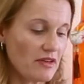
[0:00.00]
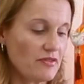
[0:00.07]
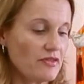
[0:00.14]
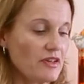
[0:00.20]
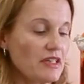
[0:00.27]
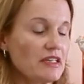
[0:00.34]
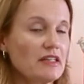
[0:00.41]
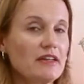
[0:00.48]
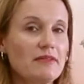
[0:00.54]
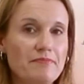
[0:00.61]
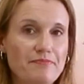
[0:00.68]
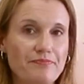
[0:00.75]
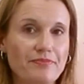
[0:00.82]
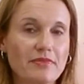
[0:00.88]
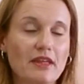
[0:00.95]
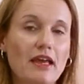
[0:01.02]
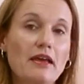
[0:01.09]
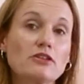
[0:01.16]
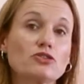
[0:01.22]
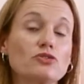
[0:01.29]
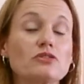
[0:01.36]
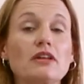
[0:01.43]
da Frida,
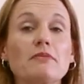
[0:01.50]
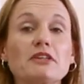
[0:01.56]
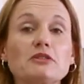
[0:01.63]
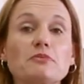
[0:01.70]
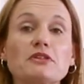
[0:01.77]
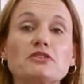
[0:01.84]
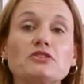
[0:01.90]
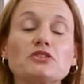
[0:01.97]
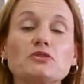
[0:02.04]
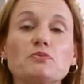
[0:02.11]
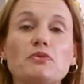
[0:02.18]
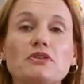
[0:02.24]
né? justamente para a gente